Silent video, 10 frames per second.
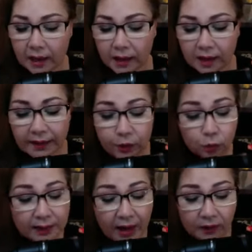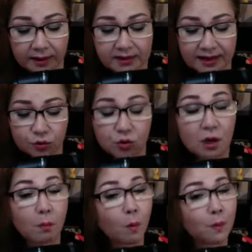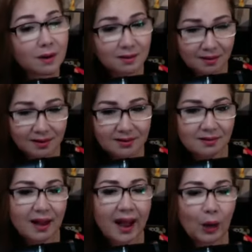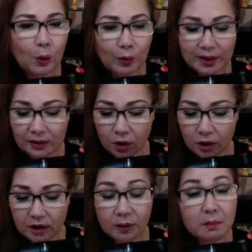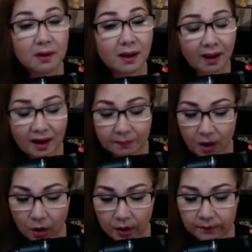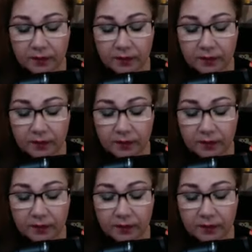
Cơ thể chúng ta có thể sản xuất được một nửa lượng hyaluronic thôi, trong khi mình cần gấp đôi.